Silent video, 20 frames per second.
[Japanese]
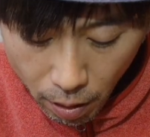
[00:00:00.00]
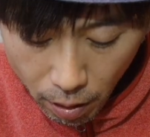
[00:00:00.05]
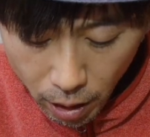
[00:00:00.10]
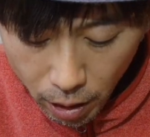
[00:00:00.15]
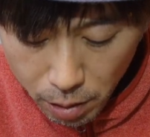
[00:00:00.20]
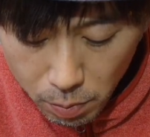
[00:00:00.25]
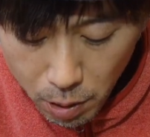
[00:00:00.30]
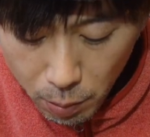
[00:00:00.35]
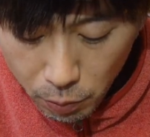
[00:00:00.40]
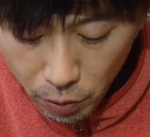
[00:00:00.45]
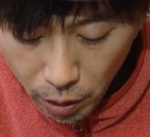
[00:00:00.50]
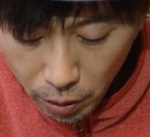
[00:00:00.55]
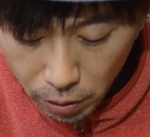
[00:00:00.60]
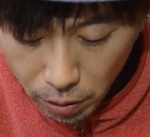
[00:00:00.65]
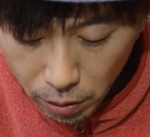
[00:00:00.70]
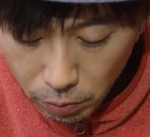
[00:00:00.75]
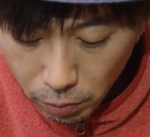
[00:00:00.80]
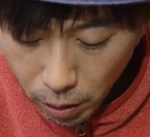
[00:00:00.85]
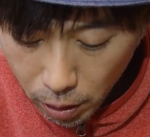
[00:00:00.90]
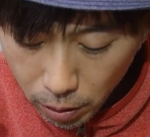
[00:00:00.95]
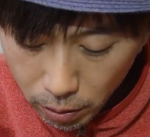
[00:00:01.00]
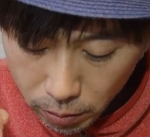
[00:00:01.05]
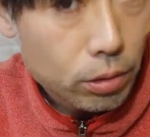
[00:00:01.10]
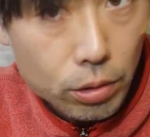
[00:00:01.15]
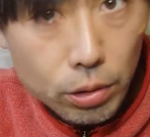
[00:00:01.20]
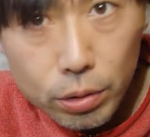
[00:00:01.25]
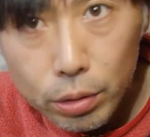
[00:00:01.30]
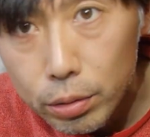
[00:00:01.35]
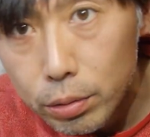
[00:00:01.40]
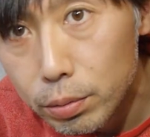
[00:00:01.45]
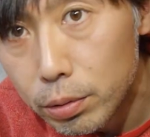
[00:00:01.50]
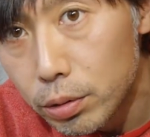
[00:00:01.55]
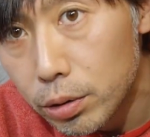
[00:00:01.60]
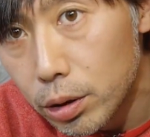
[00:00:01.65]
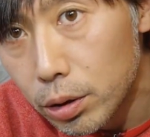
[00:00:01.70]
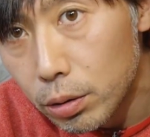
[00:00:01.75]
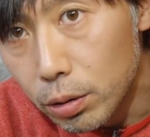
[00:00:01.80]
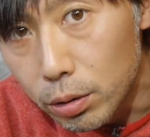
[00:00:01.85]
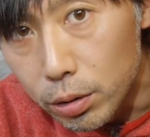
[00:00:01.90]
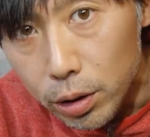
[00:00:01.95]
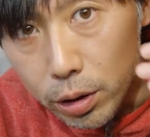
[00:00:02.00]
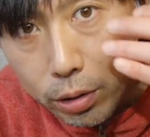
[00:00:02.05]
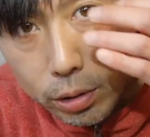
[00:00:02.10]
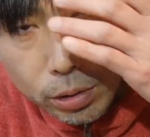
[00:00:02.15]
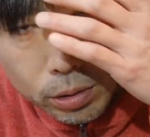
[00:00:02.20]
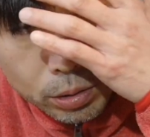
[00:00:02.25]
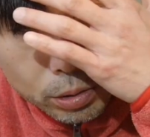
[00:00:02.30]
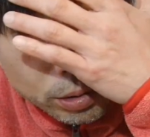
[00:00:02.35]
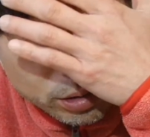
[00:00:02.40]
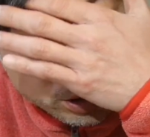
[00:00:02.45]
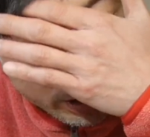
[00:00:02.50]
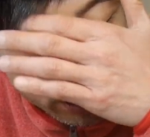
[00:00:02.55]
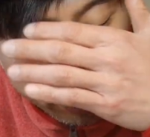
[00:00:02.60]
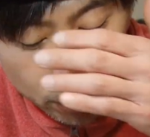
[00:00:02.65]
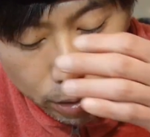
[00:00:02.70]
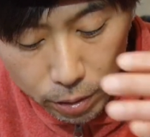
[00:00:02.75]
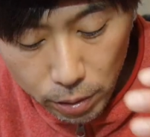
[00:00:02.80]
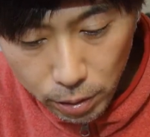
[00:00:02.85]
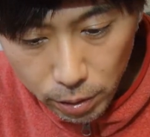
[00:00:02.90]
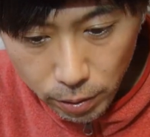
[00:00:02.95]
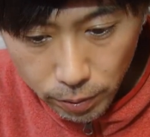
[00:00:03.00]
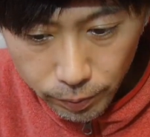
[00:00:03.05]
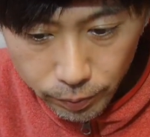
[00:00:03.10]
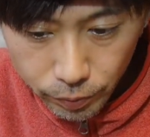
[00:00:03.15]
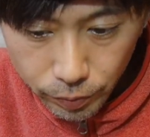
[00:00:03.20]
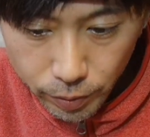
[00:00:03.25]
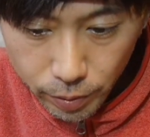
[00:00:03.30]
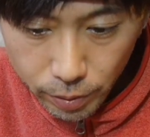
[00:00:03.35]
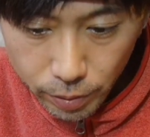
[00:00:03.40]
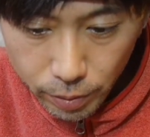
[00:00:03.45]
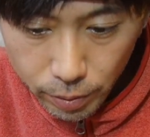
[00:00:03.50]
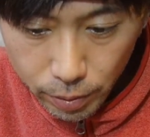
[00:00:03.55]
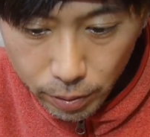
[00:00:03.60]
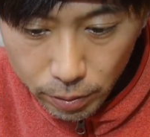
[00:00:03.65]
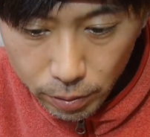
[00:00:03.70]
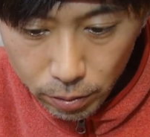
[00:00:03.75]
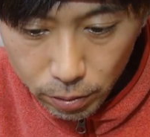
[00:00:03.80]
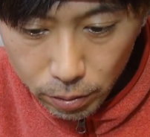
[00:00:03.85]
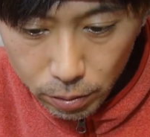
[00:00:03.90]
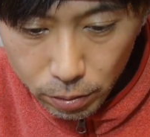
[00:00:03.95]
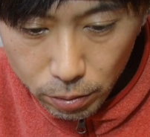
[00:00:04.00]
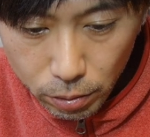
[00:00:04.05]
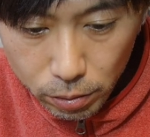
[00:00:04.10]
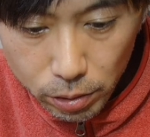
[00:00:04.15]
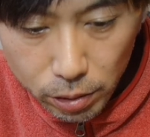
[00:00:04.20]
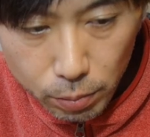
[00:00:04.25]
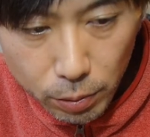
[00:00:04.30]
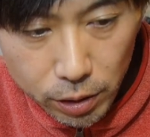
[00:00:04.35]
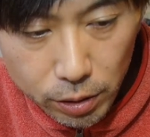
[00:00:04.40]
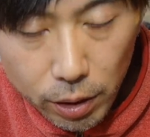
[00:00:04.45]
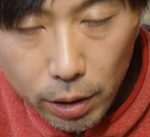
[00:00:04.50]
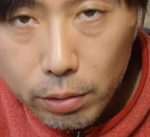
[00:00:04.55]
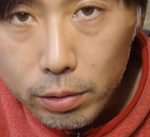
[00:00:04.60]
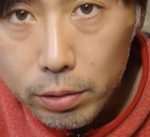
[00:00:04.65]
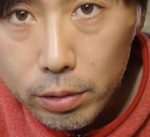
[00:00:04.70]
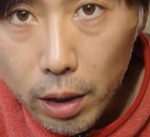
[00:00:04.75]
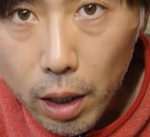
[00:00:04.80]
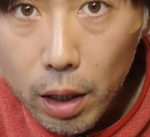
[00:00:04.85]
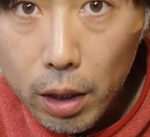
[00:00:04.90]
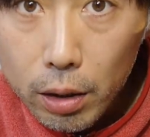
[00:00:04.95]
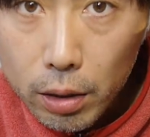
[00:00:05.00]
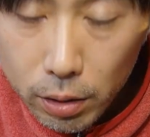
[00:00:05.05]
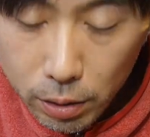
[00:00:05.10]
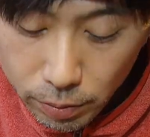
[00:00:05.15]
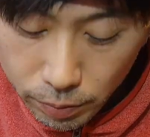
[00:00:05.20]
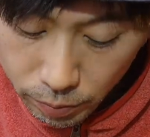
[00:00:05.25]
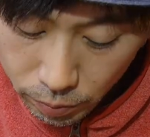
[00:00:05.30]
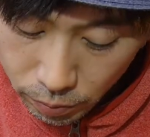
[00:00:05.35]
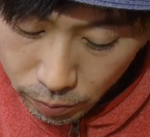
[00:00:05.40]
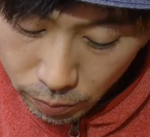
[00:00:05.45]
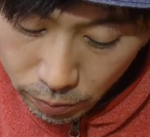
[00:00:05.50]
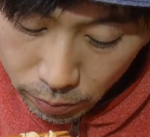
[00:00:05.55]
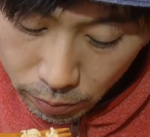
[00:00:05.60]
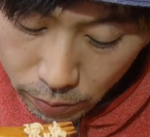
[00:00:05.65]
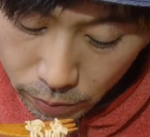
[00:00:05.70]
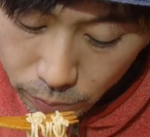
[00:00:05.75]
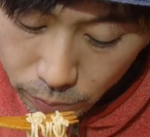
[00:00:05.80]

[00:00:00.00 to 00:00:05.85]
あ、今もやってるわ。中部地方に強いんですかね。徳島製粉さん。うん。